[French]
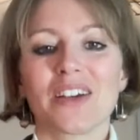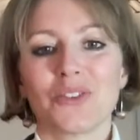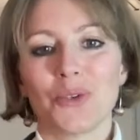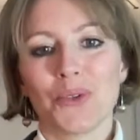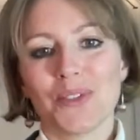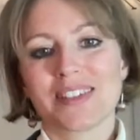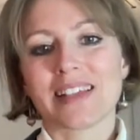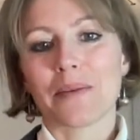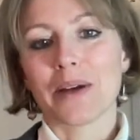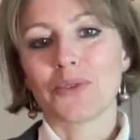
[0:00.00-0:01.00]
de
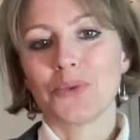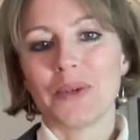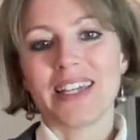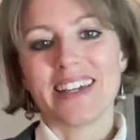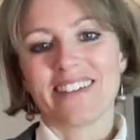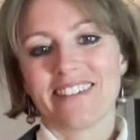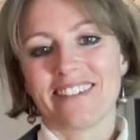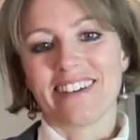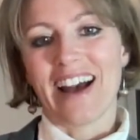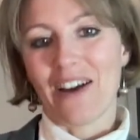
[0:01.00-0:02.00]
s'amadouer
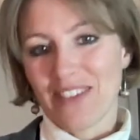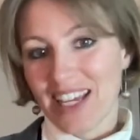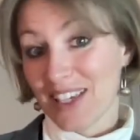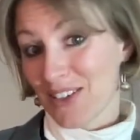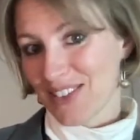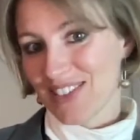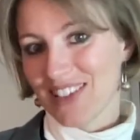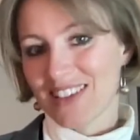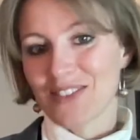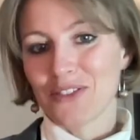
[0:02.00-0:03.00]
euh, avec
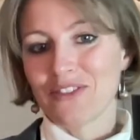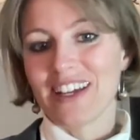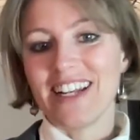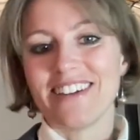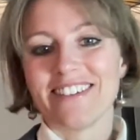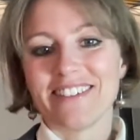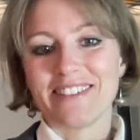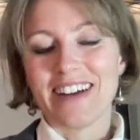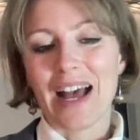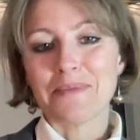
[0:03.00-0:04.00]
cette
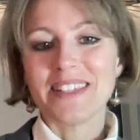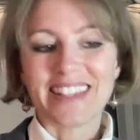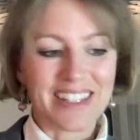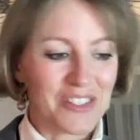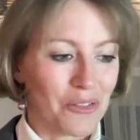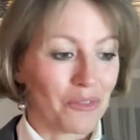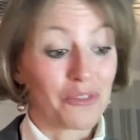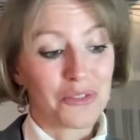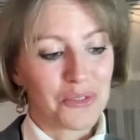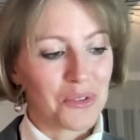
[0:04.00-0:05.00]
nouvelle habitation,
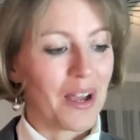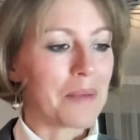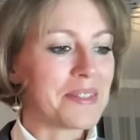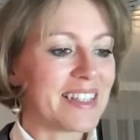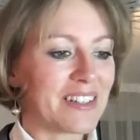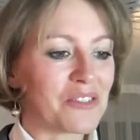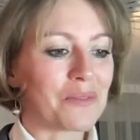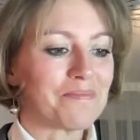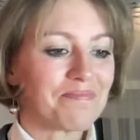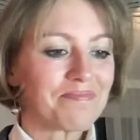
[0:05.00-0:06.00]
future habitation.
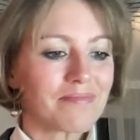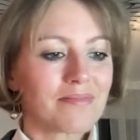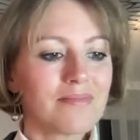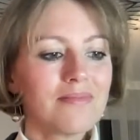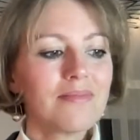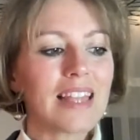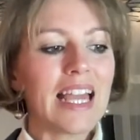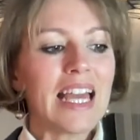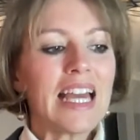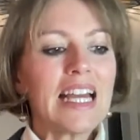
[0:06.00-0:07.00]

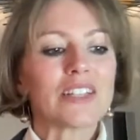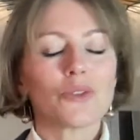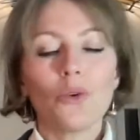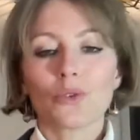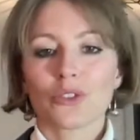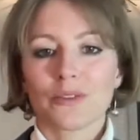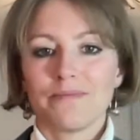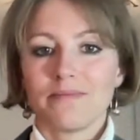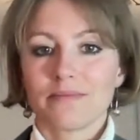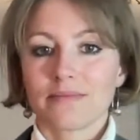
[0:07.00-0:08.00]
Donc,
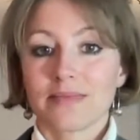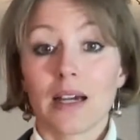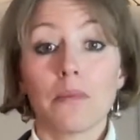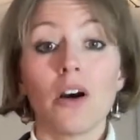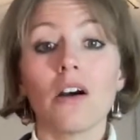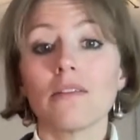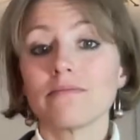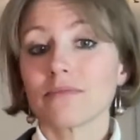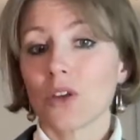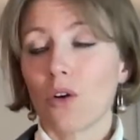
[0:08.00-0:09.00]
d'abord,
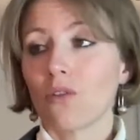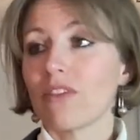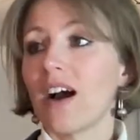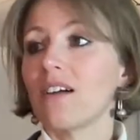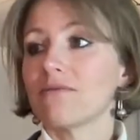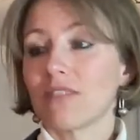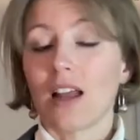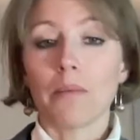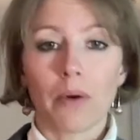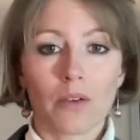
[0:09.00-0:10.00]
on va
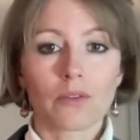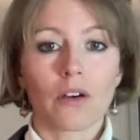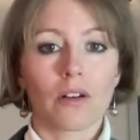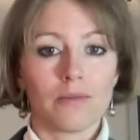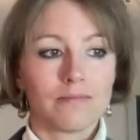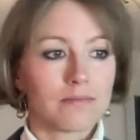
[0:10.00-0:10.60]
voilà, prendre